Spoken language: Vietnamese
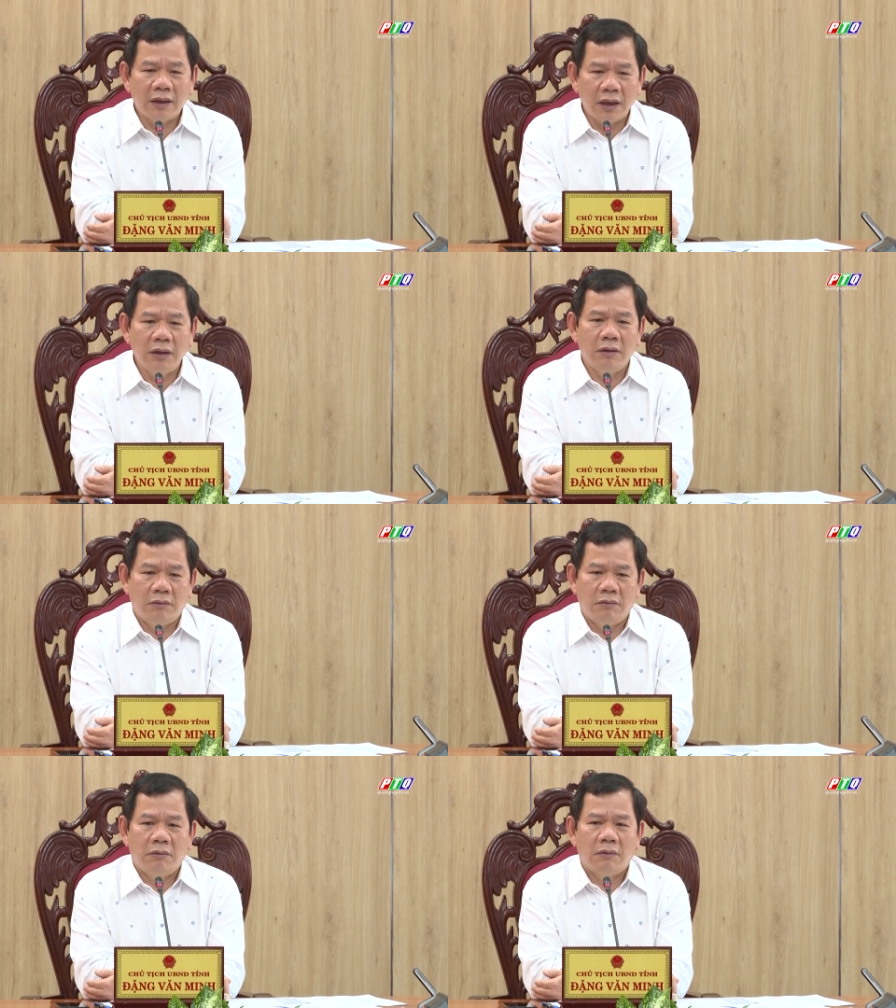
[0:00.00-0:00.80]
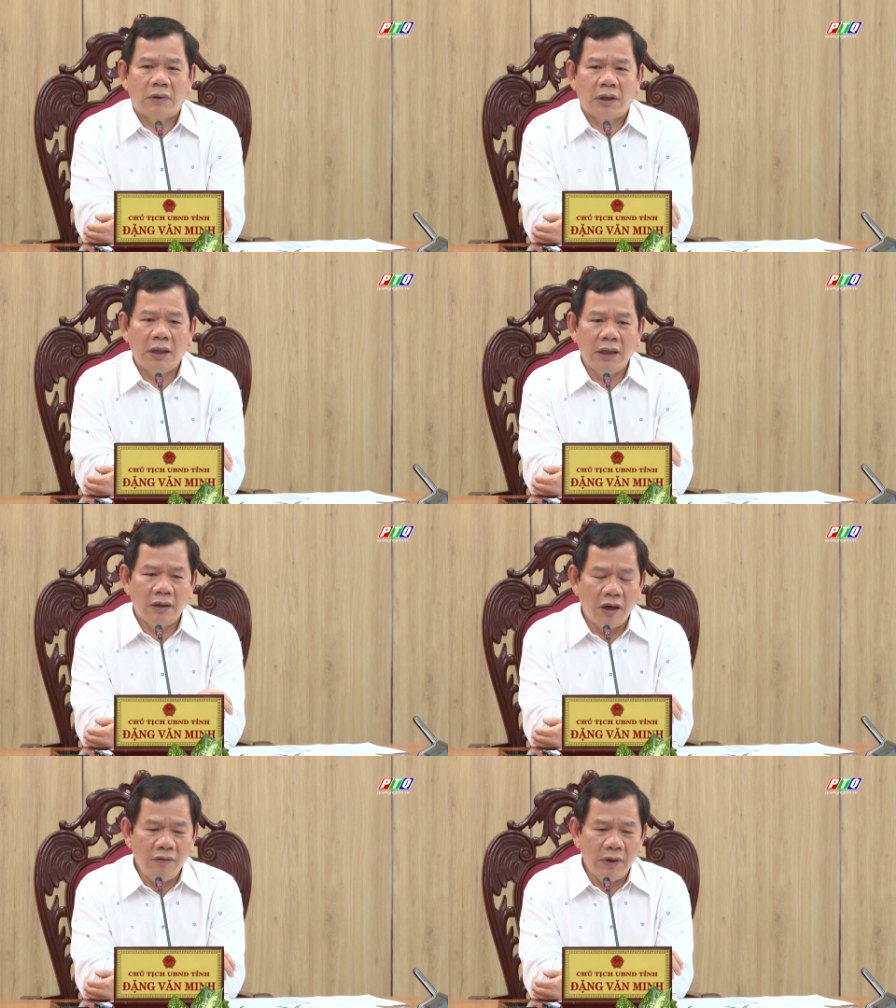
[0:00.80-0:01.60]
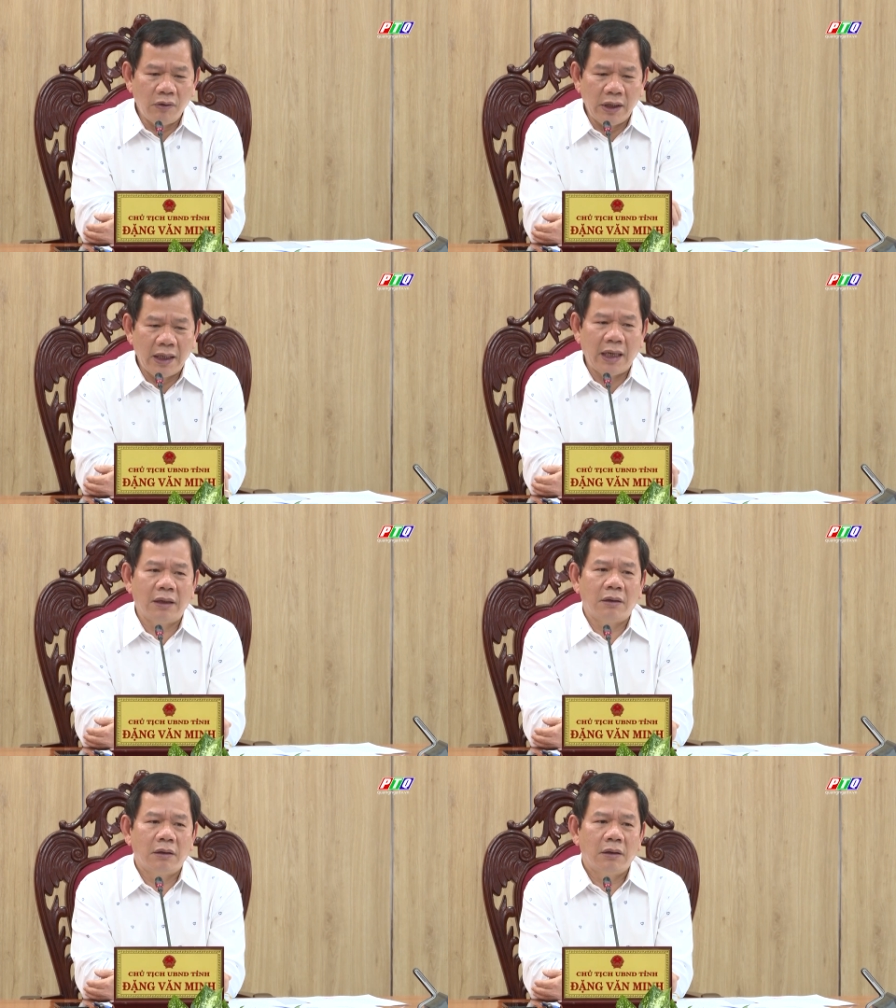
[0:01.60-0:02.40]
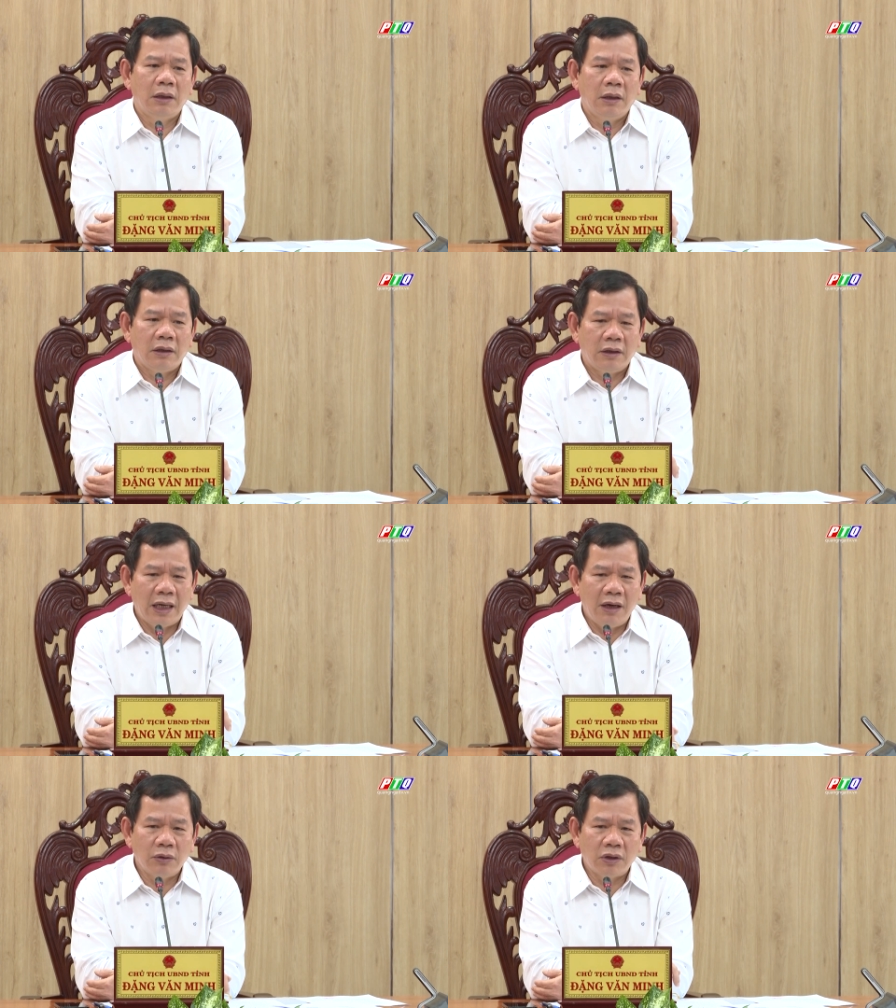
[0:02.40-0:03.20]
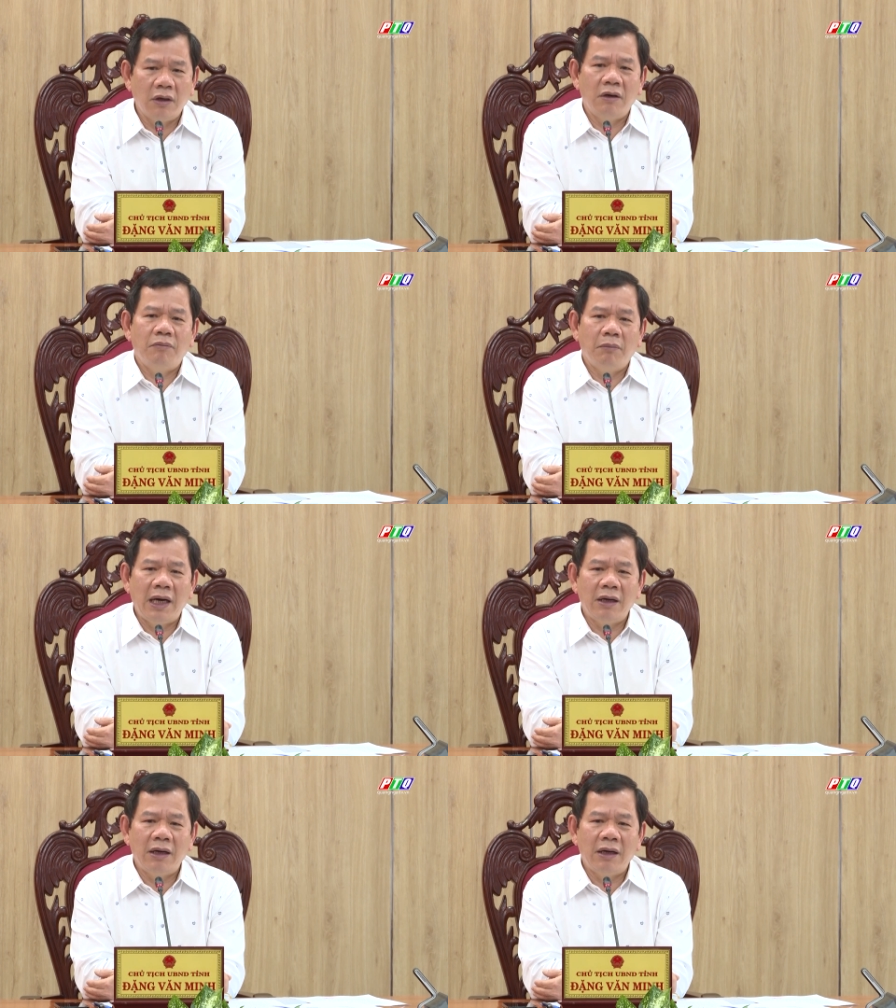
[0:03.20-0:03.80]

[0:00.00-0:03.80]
đảm nhận công tác bồi thường, giải phóng mặt bằng và xây dựng tái định cư.